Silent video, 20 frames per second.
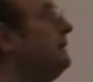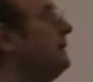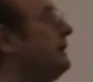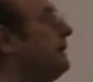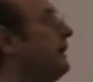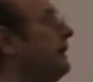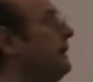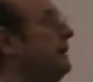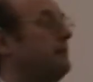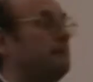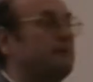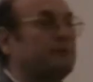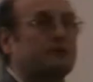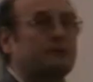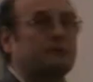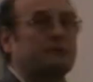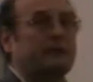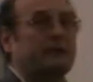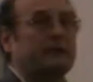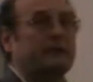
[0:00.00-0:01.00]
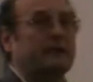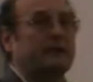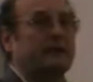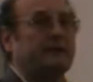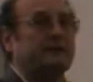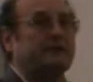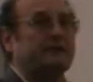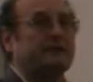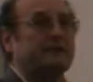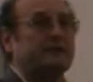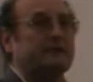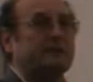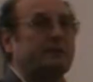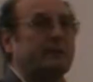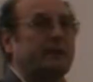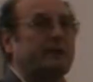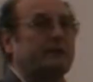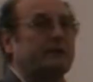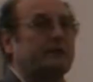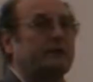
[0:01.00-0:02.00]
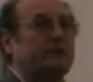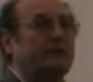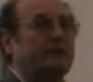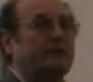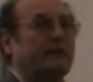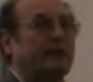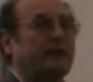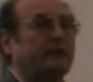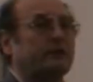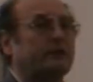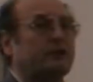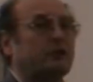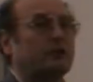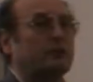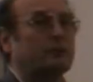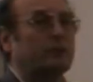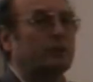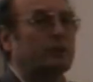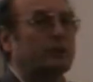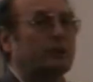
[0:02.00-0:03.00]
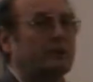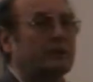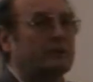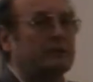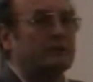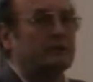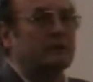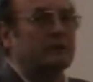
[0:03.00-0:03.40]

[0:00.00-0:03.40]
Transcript: Ich dich kenne, bist du bei den ersten zwei vielleicht schon durch.